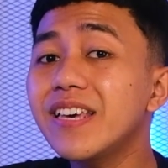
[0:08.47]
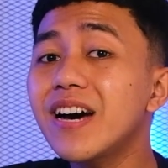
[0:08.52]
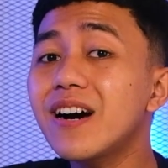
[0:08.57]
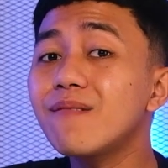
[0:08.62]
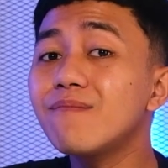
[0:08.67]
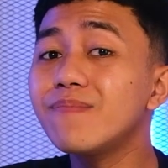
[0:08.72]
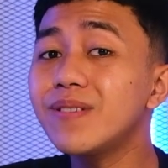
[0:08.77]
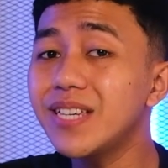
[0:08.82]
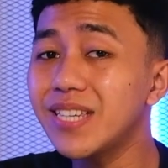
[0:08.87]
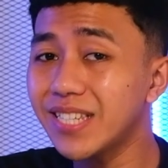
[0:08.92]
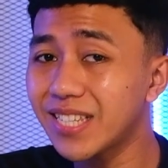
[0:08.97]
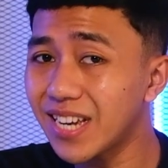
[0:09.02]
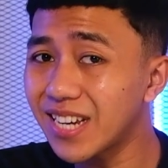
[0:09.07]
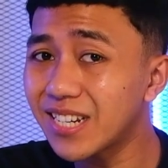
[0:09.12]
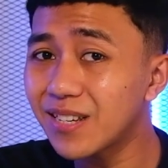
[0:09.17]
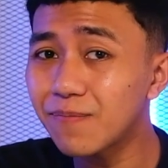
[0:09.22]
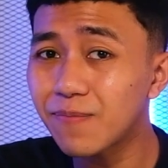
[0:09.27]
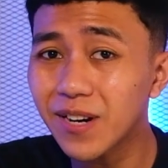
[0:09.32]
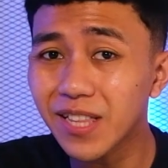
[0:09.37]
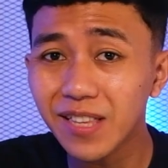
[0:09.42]
yang bisa
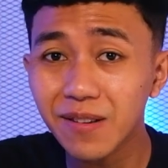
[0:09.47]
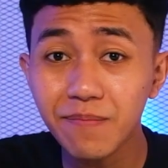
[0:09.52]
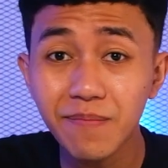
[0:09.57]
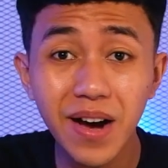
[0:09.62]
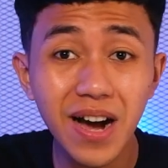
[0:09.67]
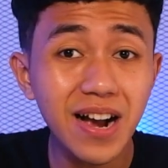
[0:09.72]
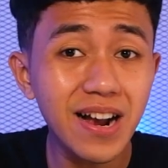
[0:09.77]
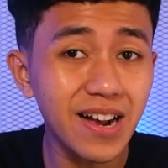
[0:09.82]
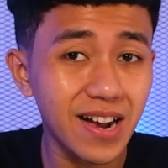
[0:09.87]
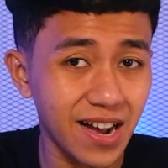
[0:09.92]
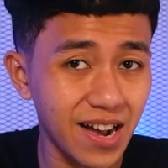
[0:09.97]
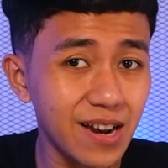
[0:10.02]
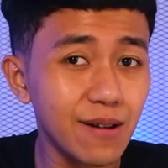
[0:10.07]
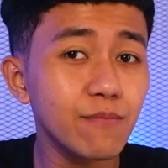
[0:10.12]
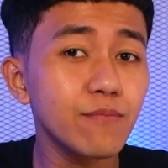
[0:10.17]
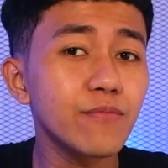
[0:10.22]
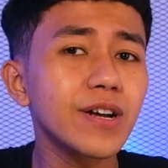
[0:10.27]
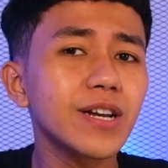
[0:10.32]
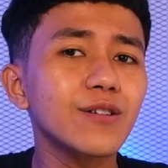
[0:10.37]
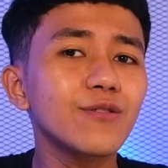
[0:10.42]

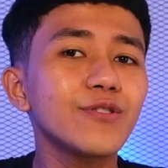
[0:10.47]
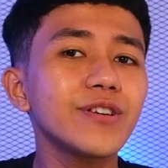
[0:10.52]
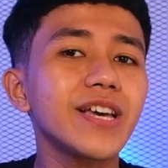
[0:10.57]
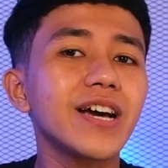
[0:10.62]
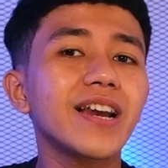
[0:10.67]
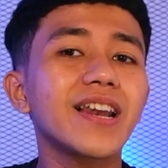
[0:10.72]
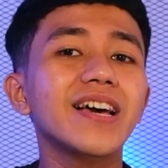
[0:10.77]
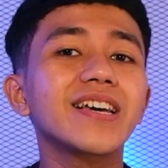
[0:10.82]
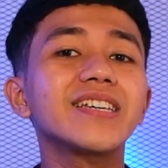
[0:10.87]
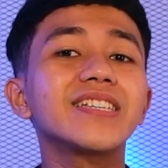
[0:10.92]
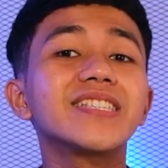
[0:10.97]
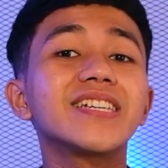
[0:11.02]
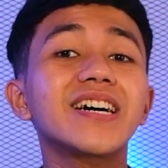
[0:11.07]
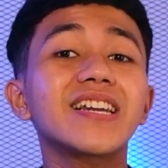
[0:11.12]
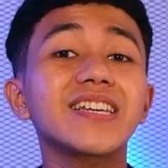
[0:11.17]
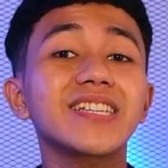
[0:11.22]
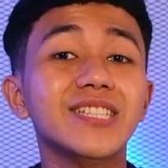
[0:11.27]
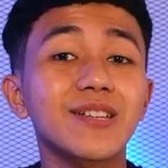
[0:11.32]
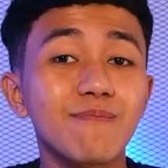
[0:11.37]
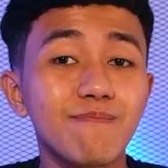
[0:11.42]
dipertimbangkan buat lo yang lagi
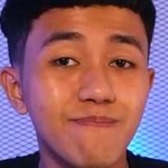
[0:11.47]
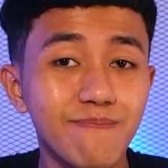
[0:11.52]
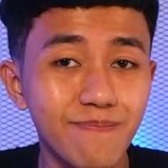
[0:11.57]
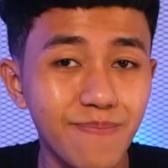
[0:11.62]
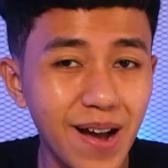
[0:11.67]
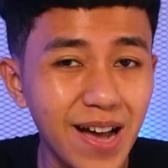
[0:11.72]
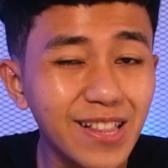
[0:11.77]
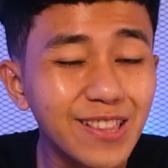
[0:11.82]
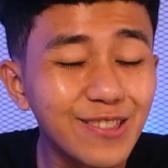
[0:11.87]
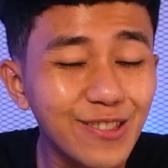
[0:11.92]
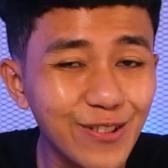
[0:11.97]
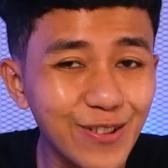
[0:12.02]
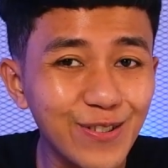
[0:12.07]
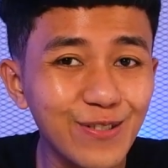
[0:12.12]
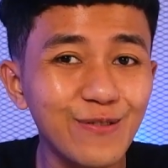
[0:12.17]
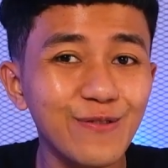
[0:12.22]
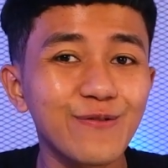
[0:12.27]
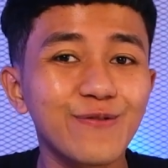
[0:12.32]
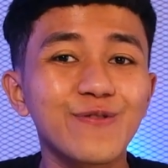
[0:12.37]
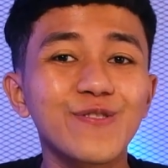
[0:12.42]
cari
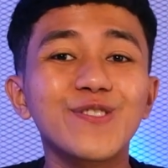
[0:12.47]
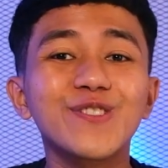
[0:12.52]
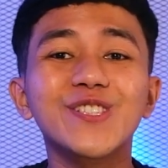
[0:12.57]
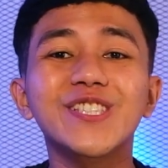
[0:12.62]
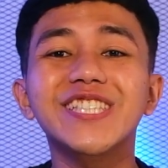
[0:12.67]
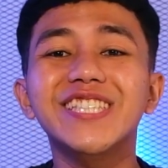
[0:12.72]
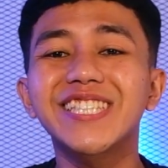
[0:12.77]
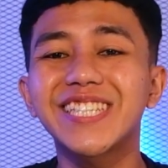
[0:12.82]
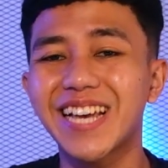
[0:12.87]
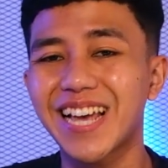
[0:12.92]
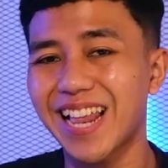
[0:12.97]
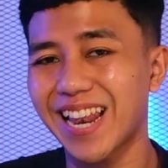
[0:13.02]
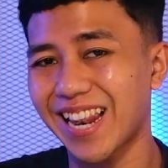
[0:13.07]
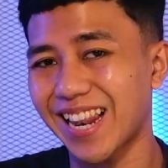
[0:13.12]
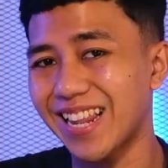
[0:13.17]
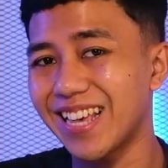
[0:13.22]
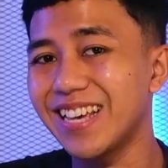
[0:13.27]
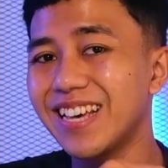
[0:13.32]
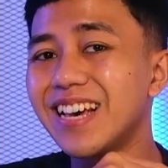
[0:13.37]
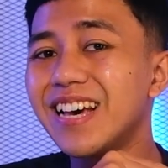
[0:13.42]
sepatu
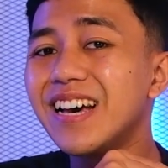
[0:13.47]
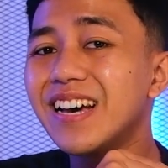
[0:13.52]
futsal.